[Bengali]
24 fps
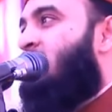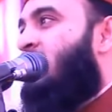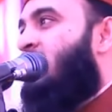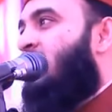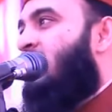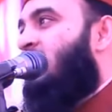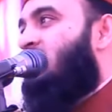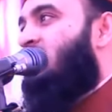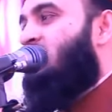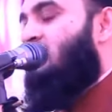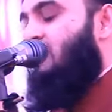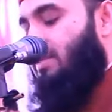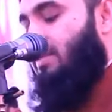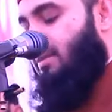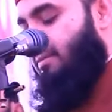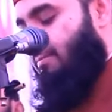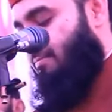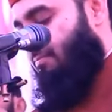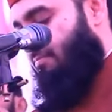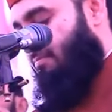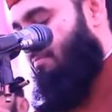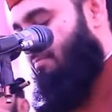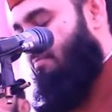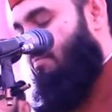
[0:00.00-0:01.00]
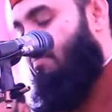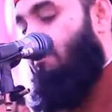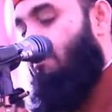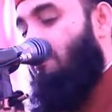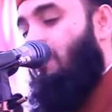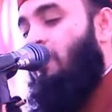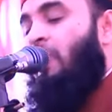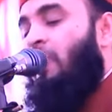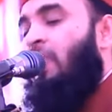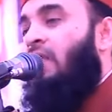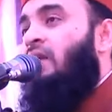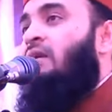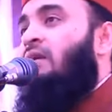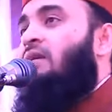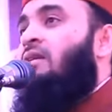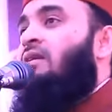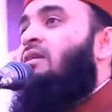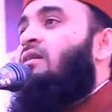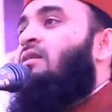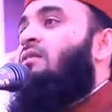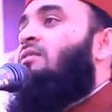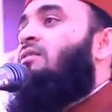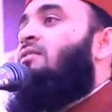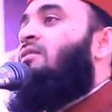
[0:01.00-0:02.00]
আচ্ছা
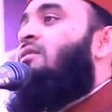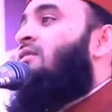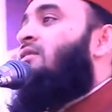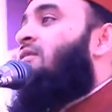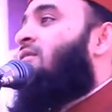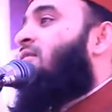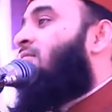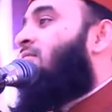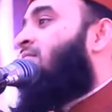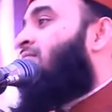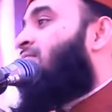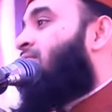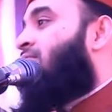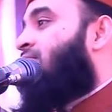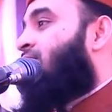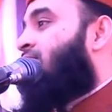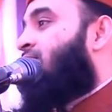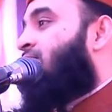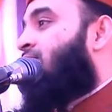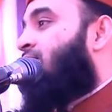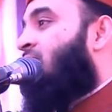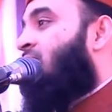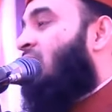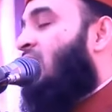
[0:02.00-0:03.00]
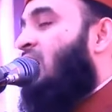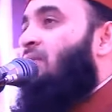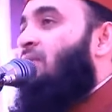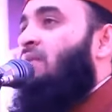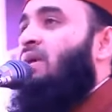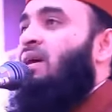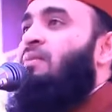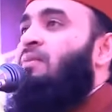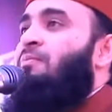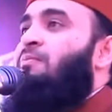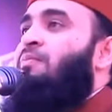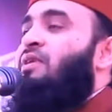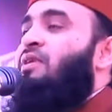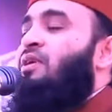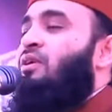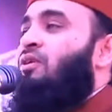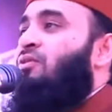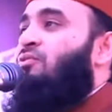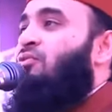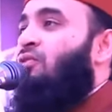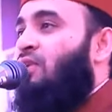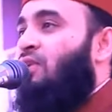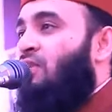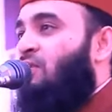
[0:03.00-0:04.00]
তো আমার প্রিয়
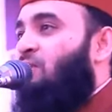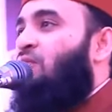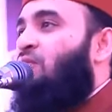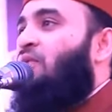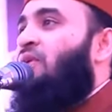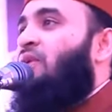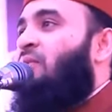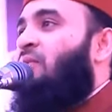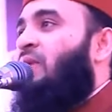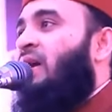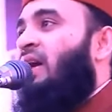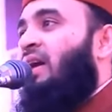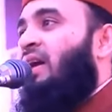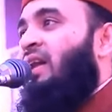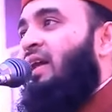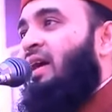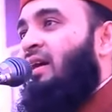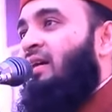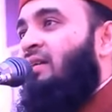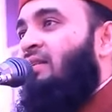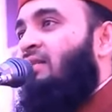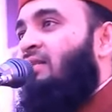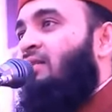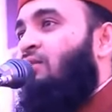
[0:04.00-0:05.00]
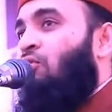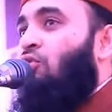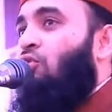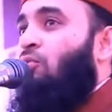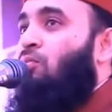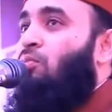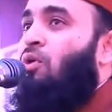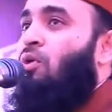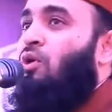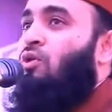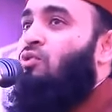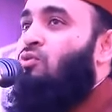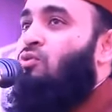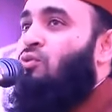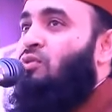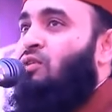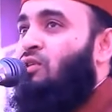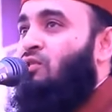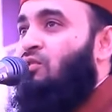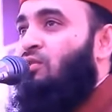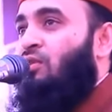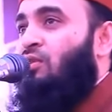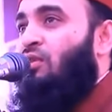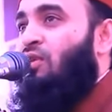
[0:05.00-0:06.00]
ফরিদপুরের ভাইয়েরা খুব মনোযোগ দিয়ে
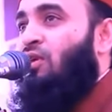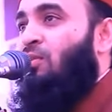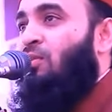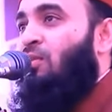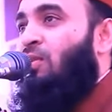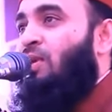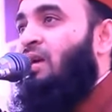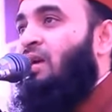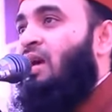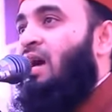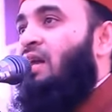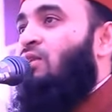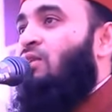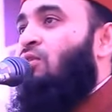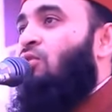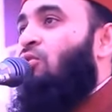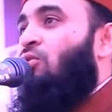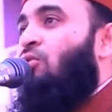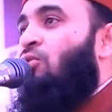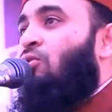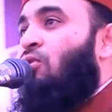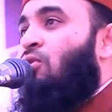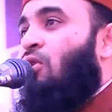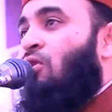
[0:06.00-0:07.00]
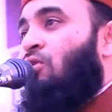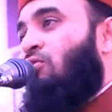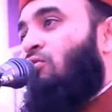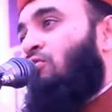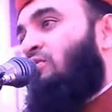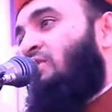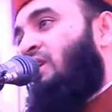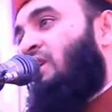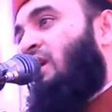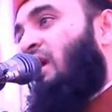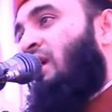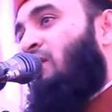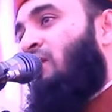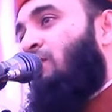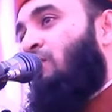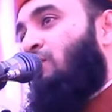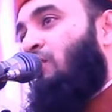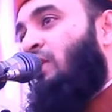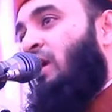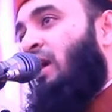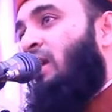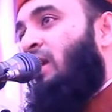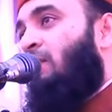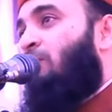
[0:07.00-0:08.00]
শুনতে হবে কানগুলো খরগোশের কানের মতো
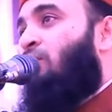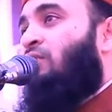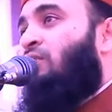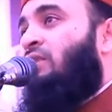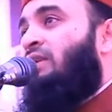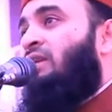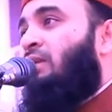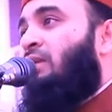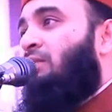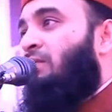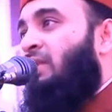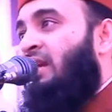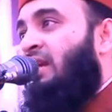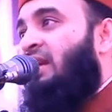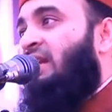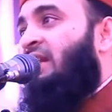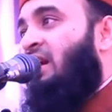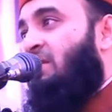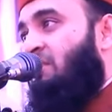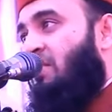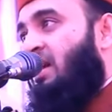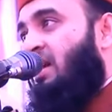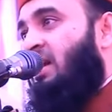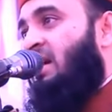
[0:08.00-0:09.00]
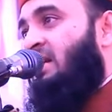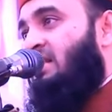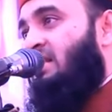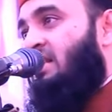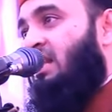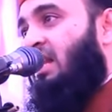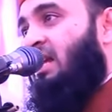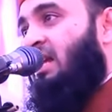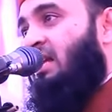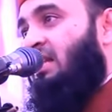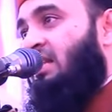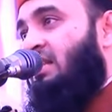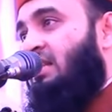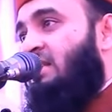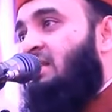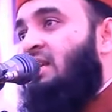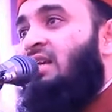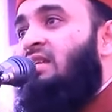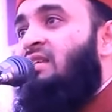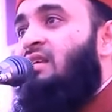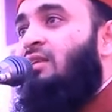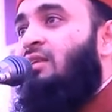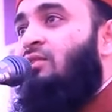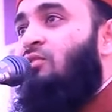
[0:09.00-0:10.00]
খারাপ প্রতিটা মিনিটকে আমরা কাজে লাগাতে চাই
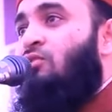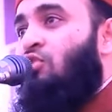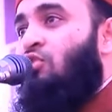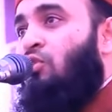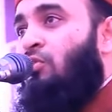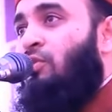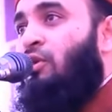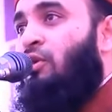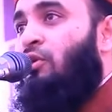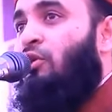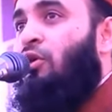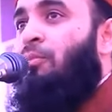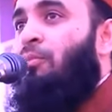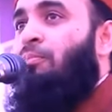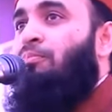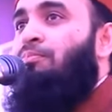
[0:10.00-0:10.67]
যেহেতু সময় কম